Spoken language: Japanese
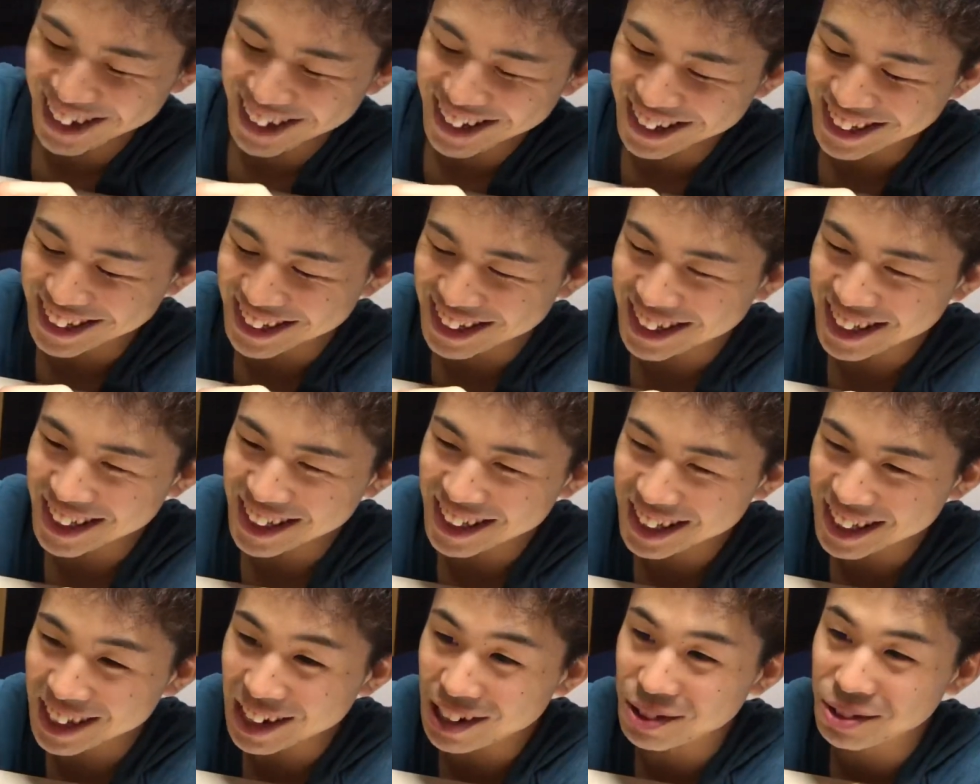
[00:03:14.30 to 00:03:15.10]
絶
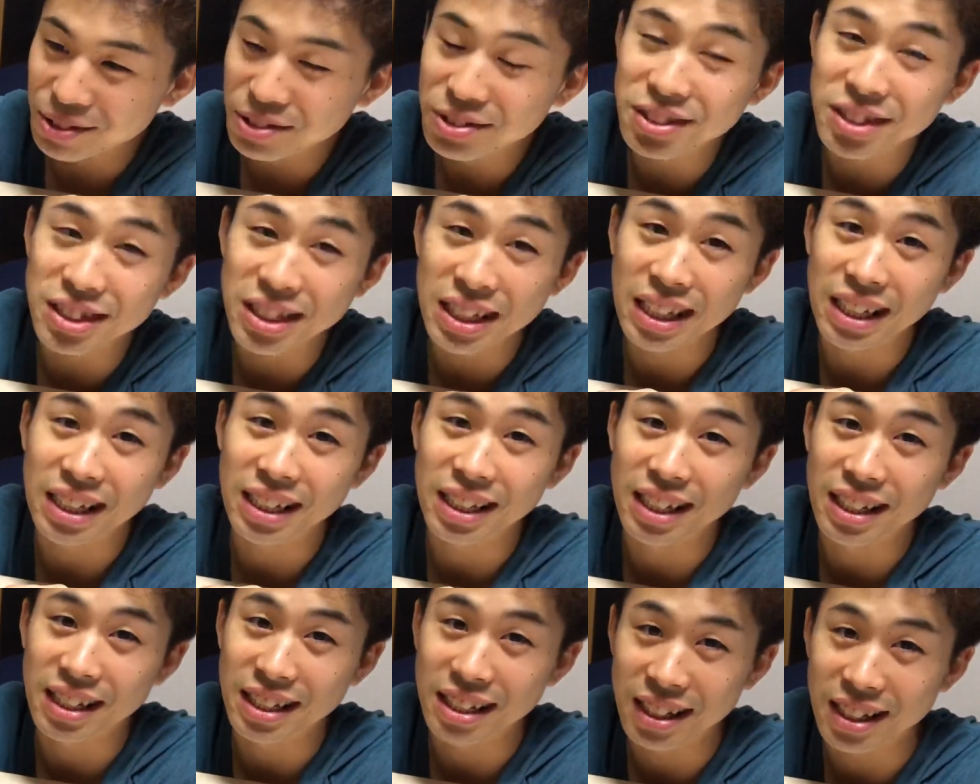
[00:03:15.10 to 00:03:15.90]
対音声が
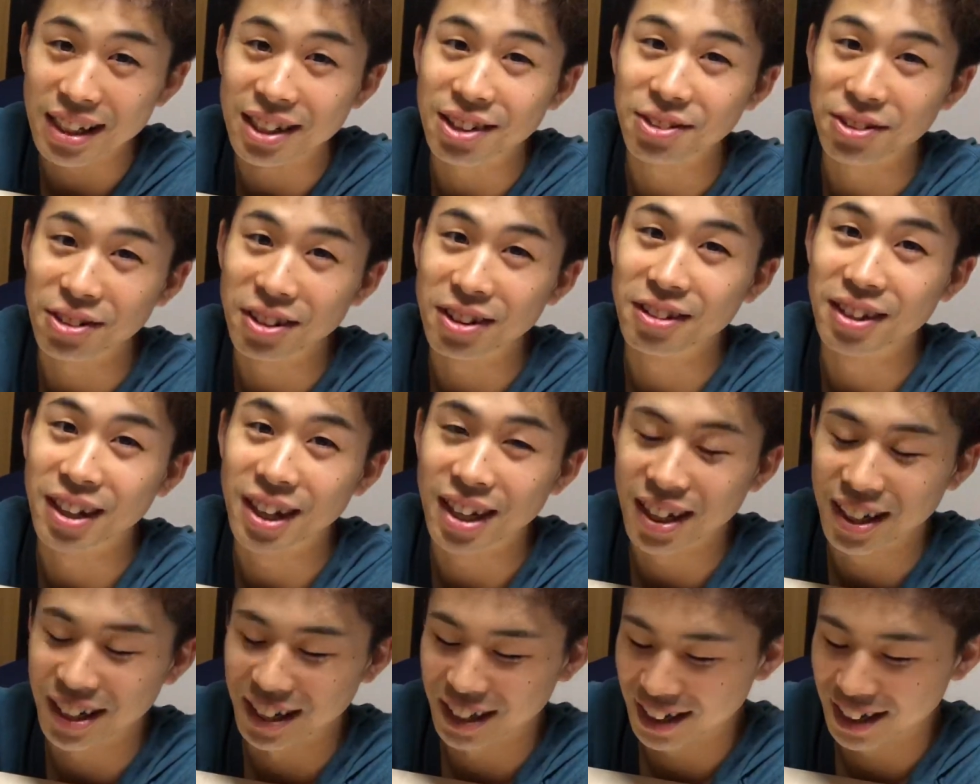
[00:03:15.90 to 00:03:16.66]
足りてないこれは